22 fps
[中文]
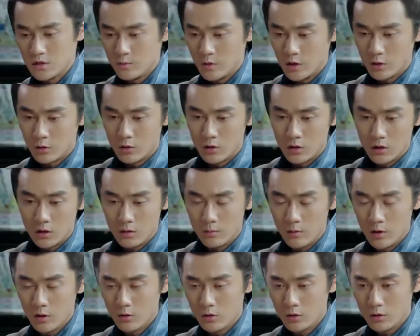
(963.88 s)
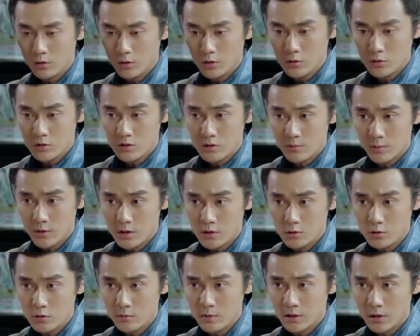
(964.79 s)
机密会议，没有我的允许，怎
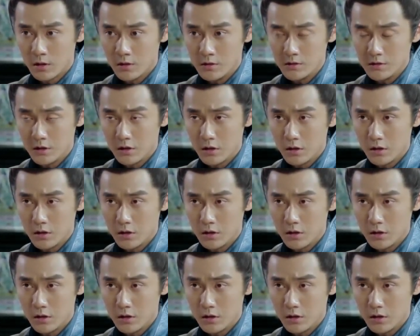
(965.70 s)
么可以随便带